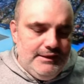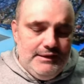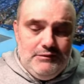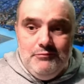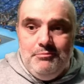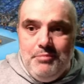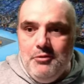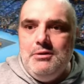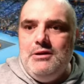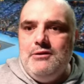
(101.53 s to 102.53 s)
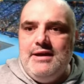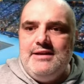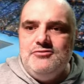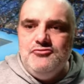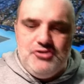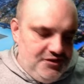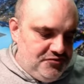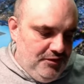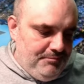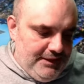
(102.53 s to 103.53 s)
un po' quello che era
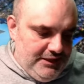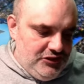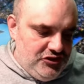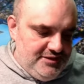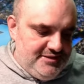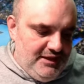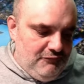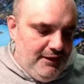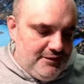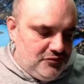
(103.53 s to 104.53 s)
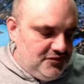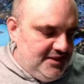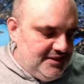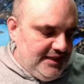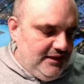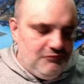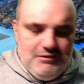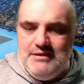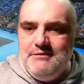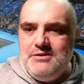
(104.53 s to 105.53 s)
successo a Parigi 6-4-6-3,
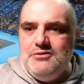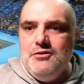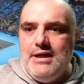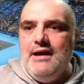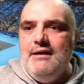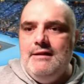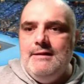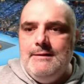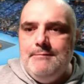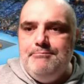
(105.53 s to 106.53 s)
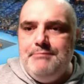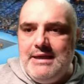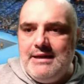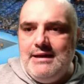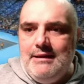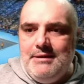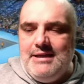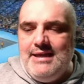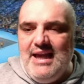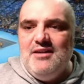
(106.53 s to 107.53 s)
quindi vittoria per
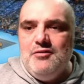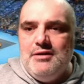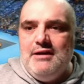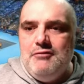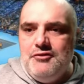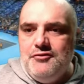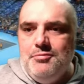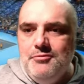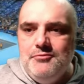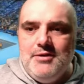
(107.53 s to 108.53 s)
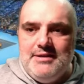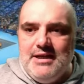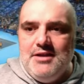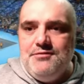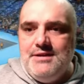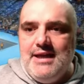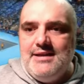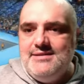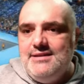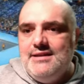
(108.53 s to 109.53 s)
l'americano che a questo punto andrà a
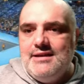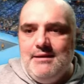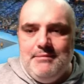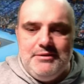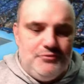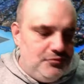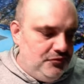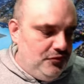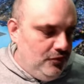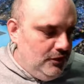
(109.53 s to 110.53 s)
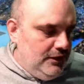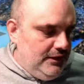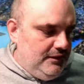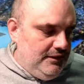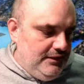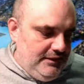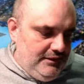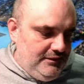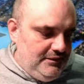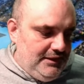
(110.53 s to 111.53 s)
sfidare Sinder che ha battuto
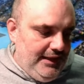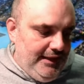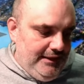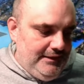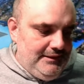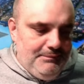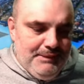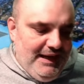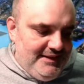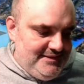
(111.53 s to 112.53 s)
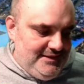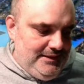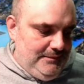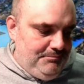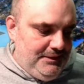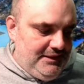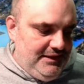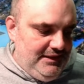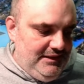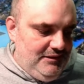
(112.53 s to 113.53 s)
eh, direi di prassi
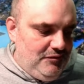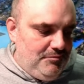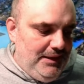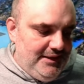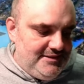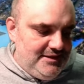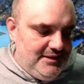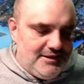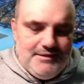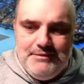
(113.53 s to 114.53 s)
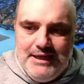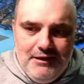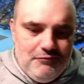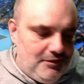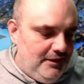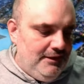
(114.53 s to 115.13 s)
perché ormai Sinder De Minaur